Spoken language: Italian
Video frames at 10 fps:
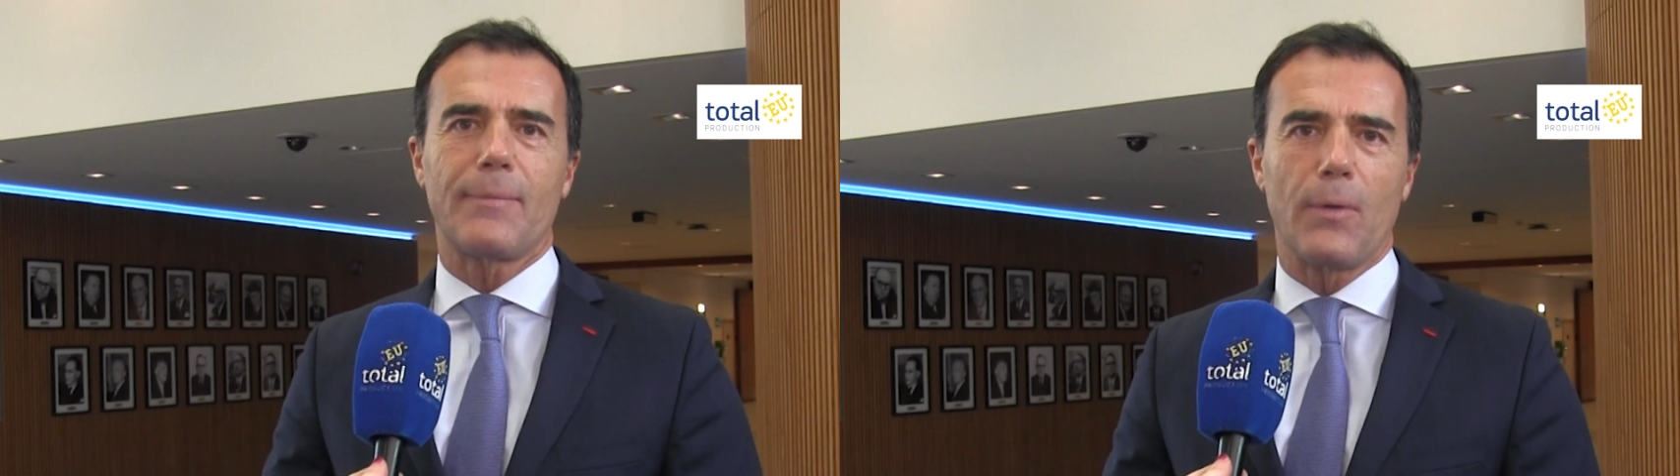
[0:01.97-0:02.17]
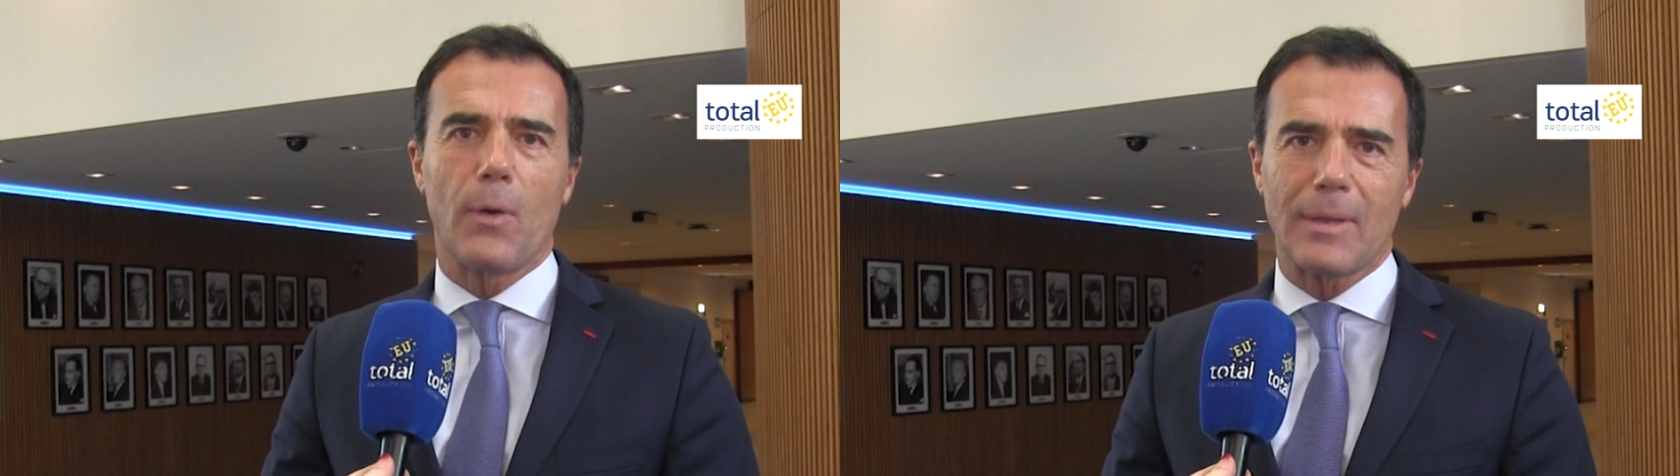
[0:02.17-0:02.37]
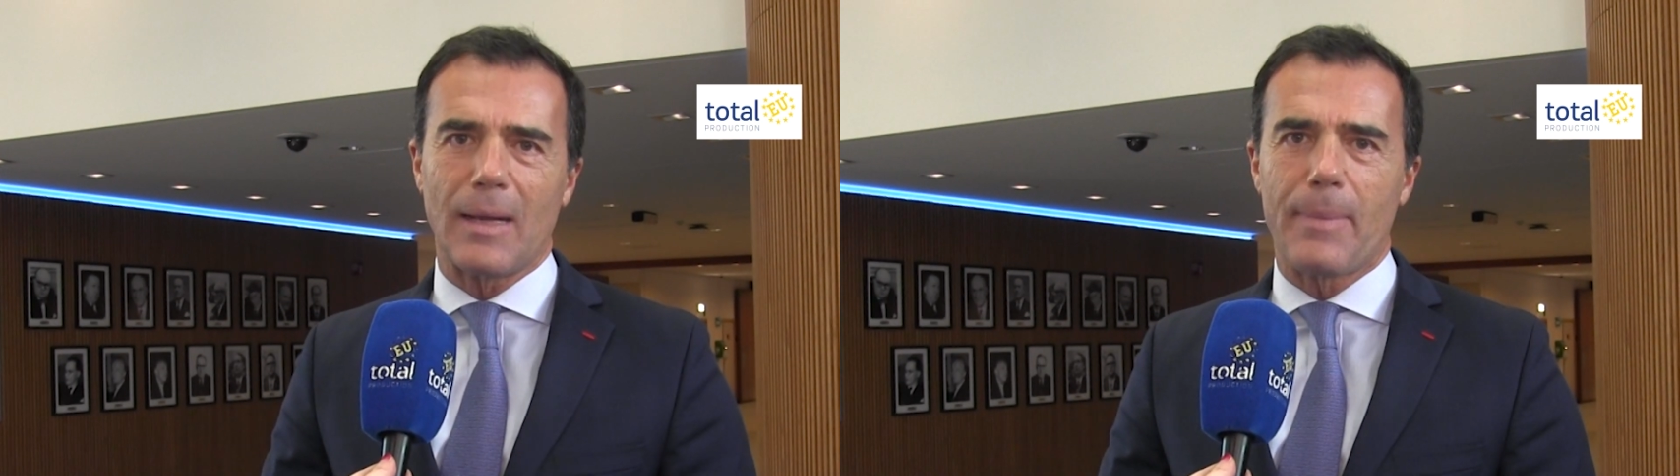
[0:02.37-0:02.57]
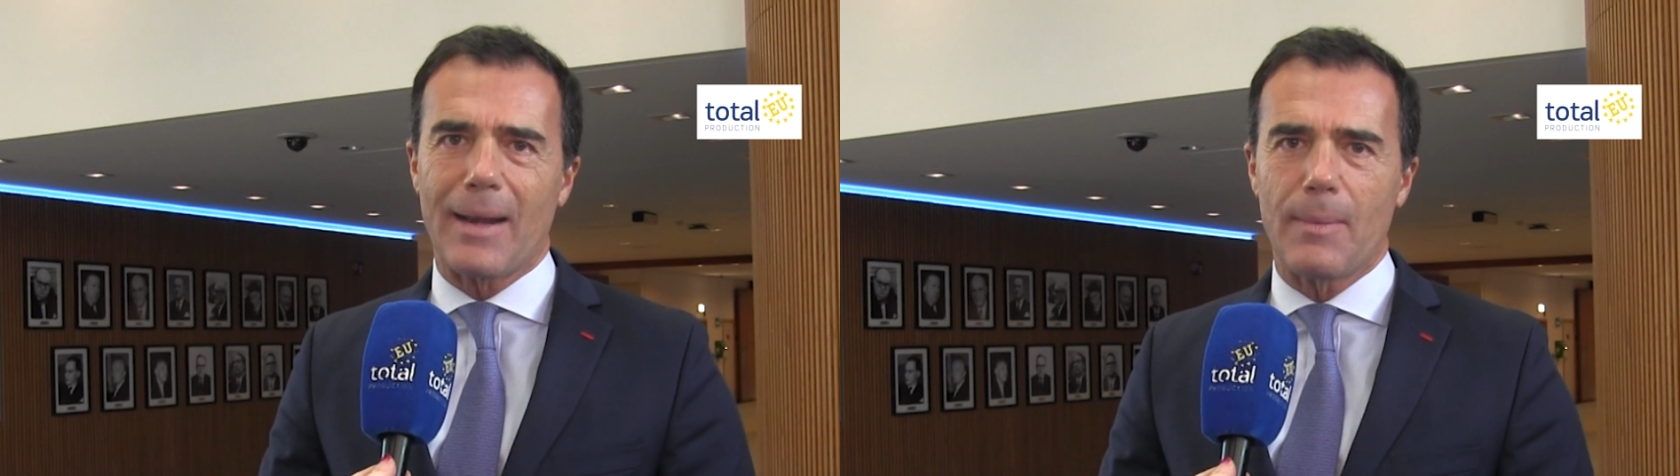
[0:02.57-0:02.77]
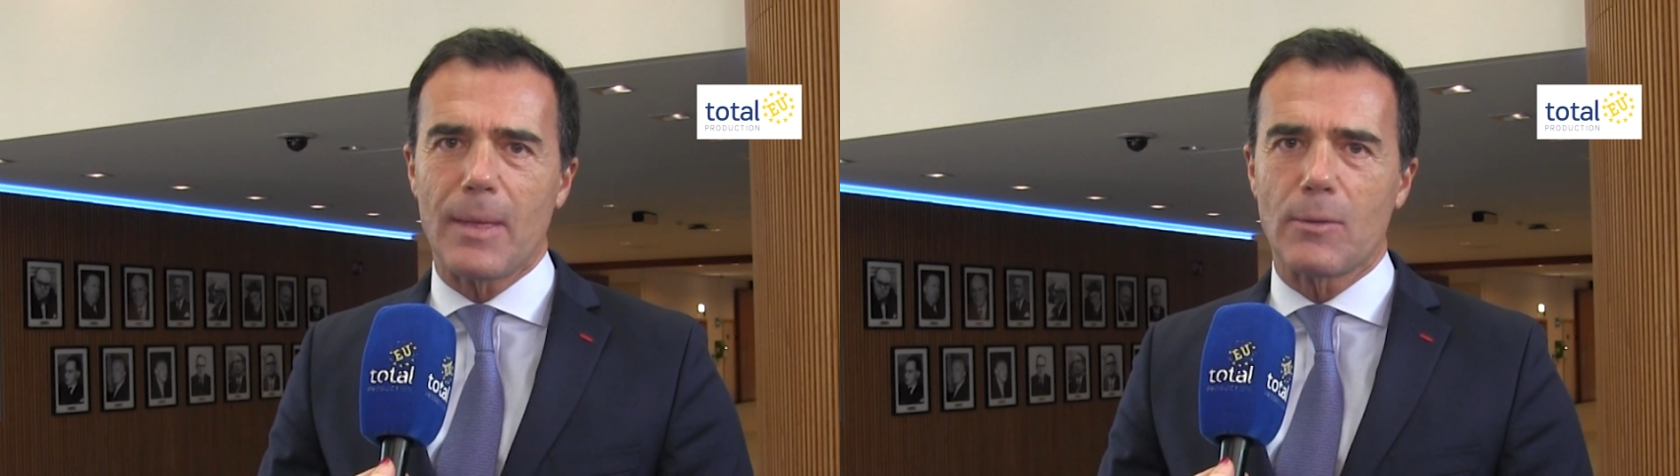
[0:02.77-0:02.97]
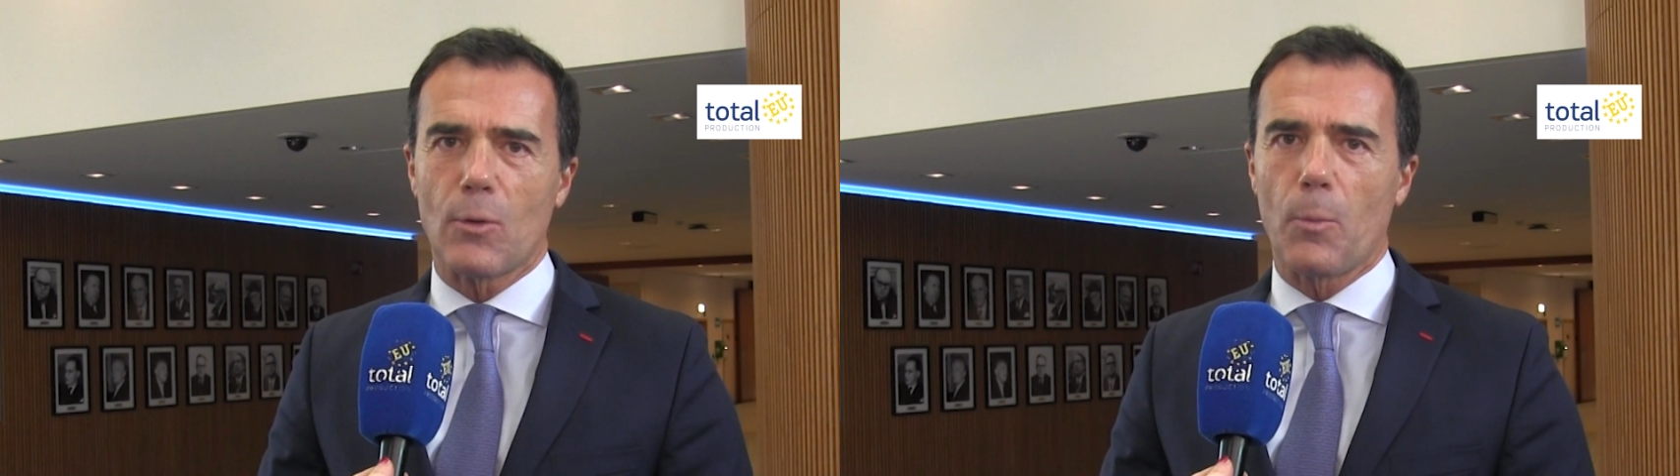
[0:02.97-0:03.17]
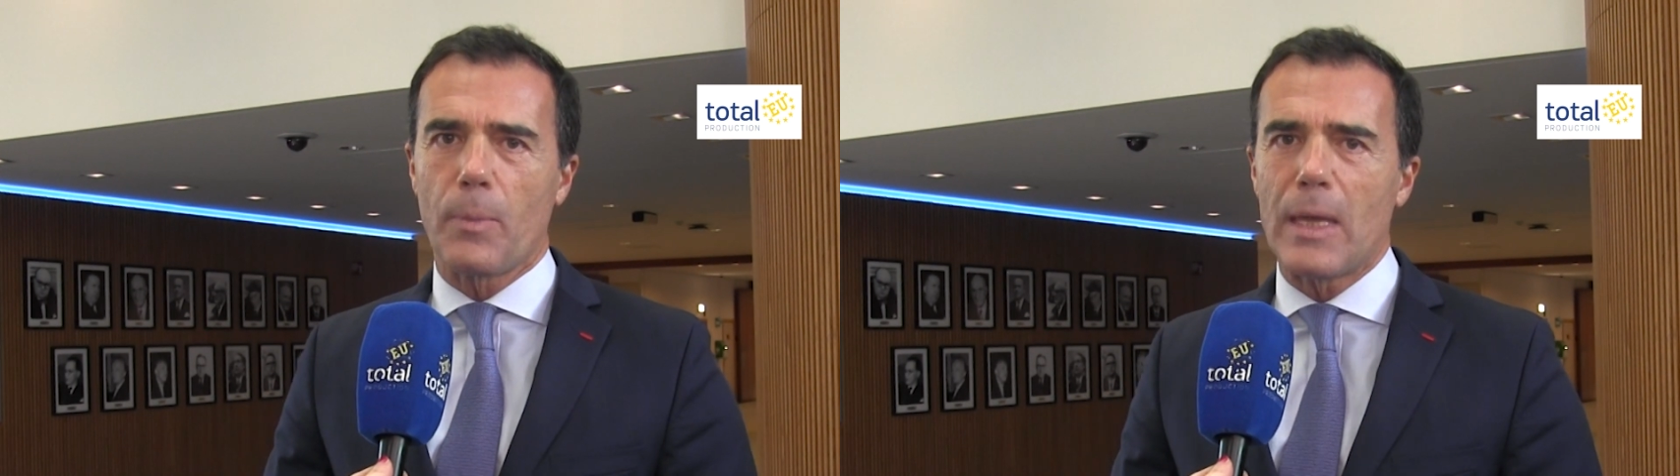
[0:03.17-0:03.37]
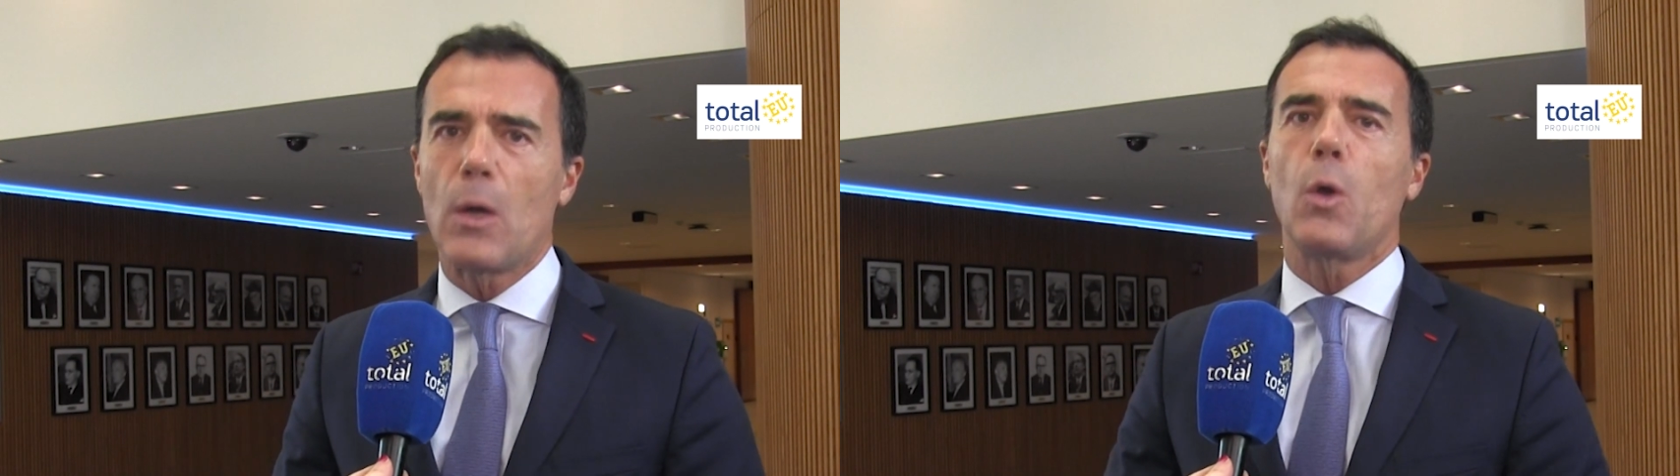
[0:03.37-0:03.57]
forza al Parlamento
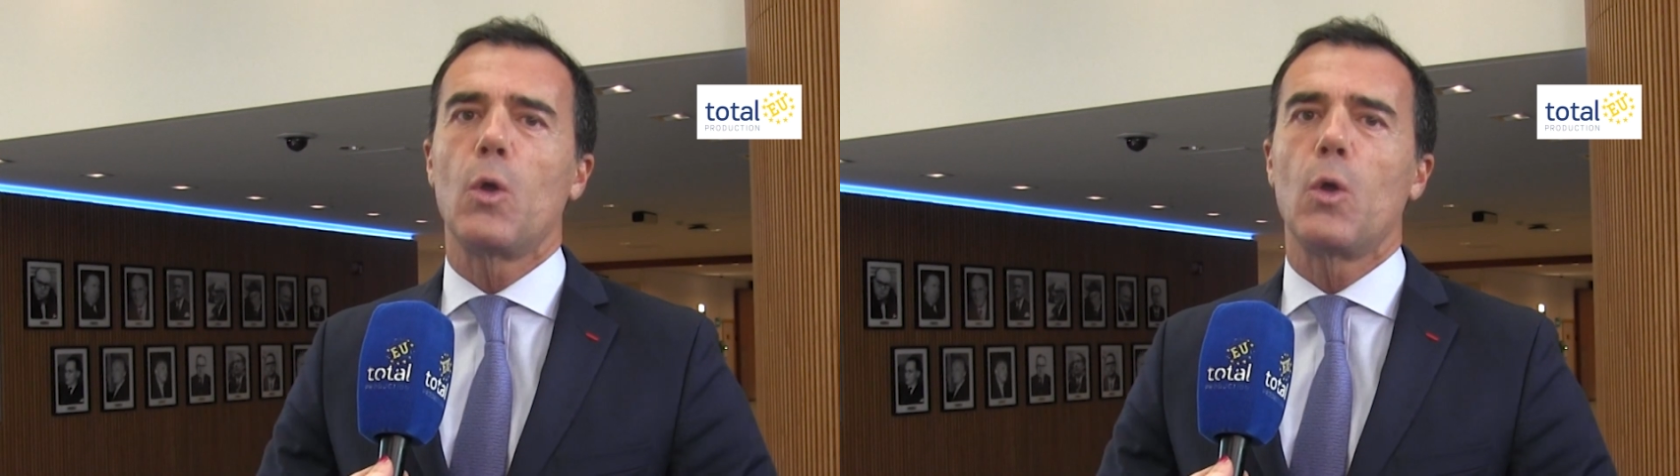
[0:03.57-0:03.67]
europeo,